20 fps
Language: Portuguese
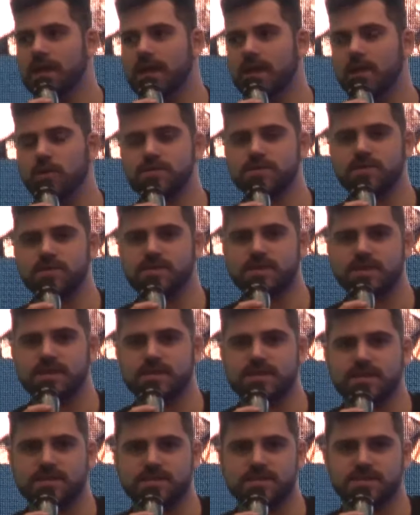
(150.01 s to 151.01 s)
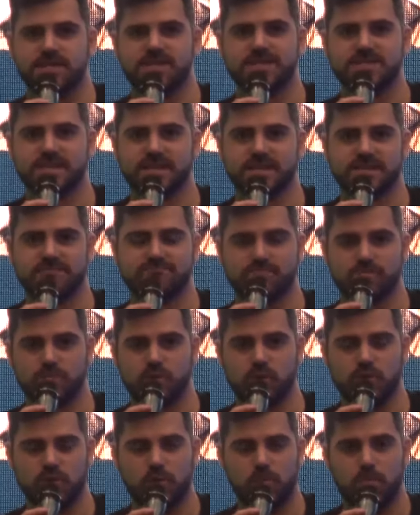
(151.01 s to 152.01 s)
Eu tenho a tendência de achar que
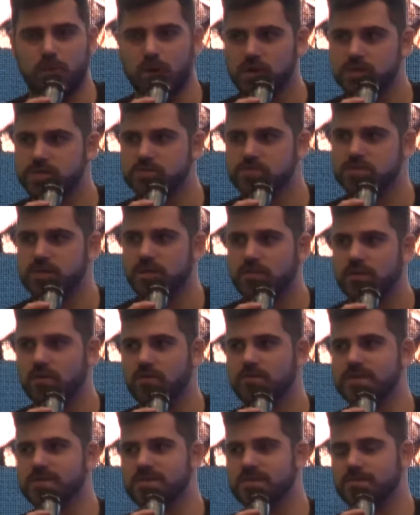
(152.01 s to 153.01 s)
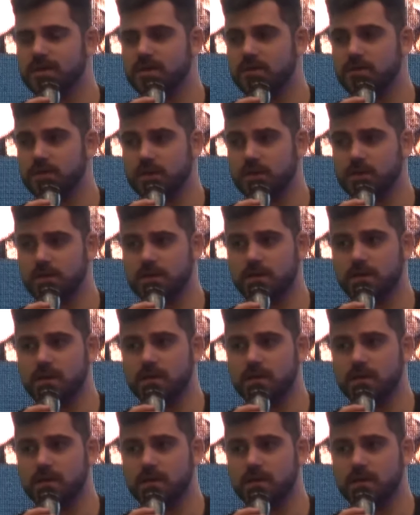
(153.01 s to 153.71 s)
quando eu posto na mão vai ser melhor.